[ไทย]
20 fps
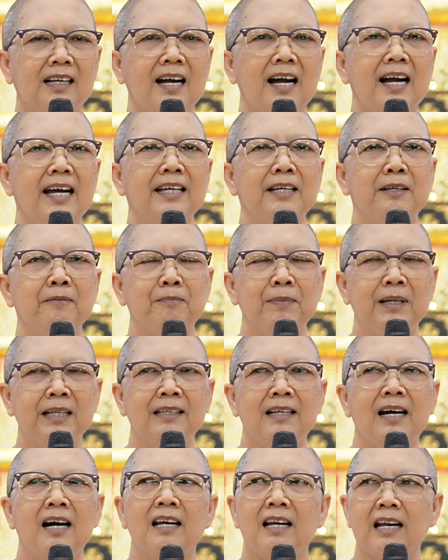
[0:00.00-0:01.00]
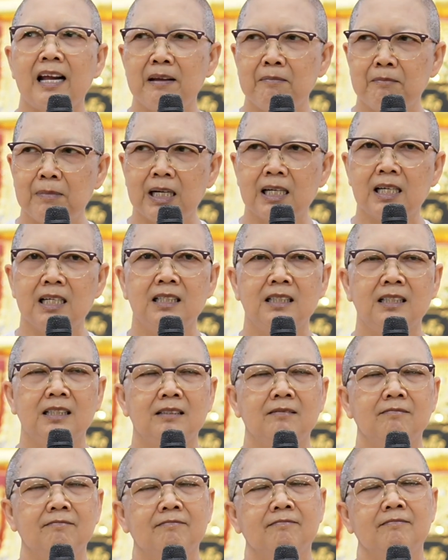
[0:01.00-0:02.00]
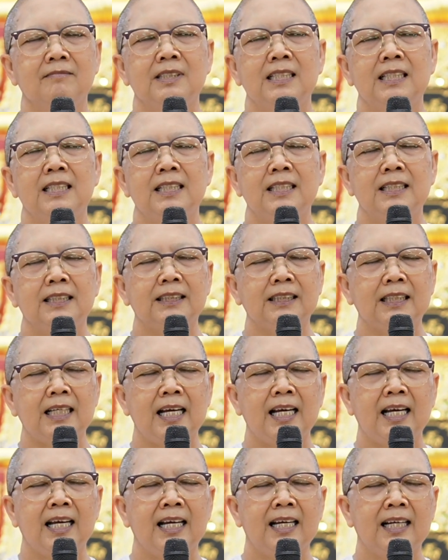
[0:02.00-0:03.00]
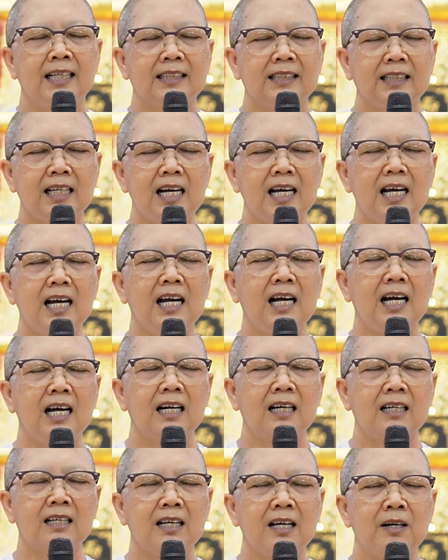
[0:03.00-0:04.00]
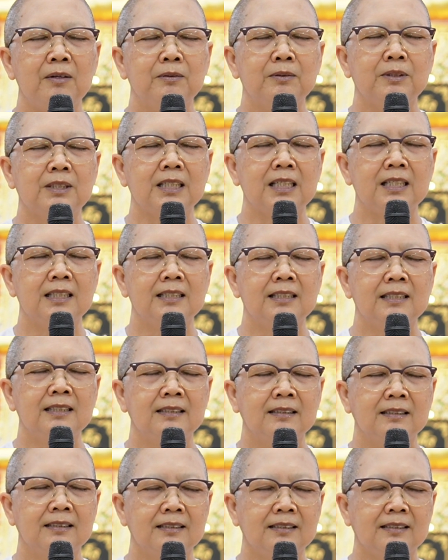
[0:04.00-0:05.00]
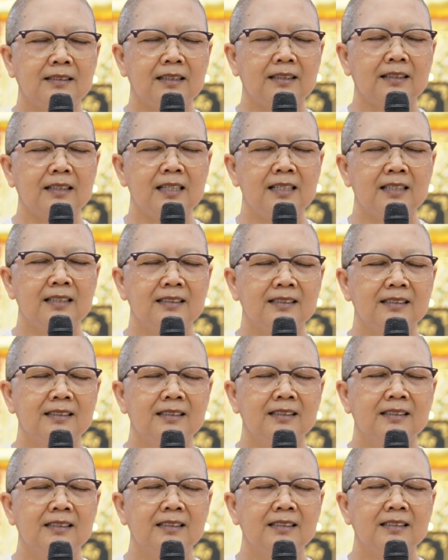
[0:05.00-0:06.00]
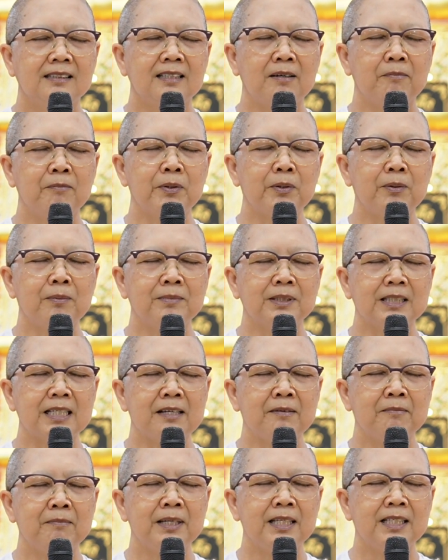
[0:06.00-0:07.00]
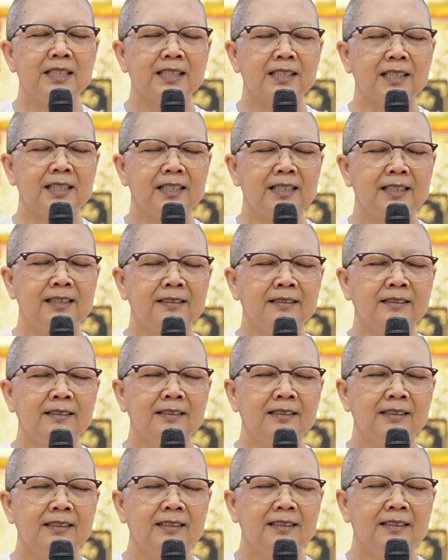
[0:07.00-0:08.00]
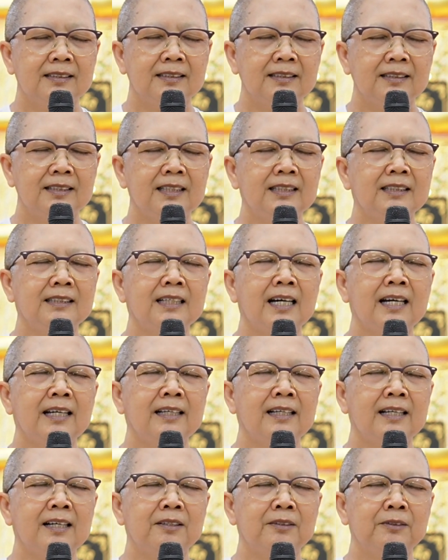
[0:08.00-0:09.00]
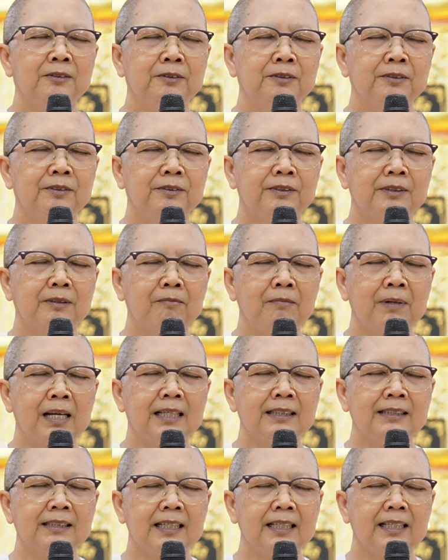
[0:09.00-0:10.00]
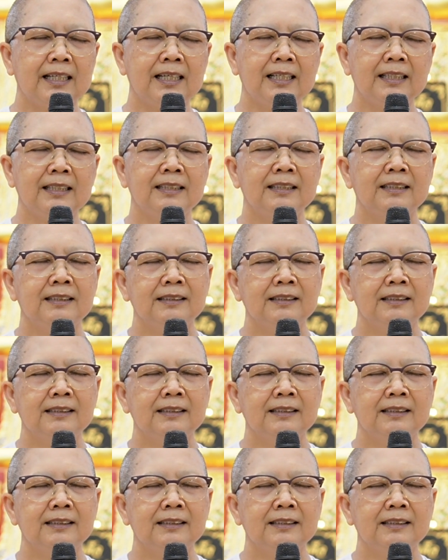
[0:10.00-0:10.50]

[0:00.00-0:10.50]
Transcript: ใครเป็นอะไรมาเกิดแต่ถ้าหากเราเจริญสติสำรวมใจมีศีลยิ่งใจเราชำระใจให้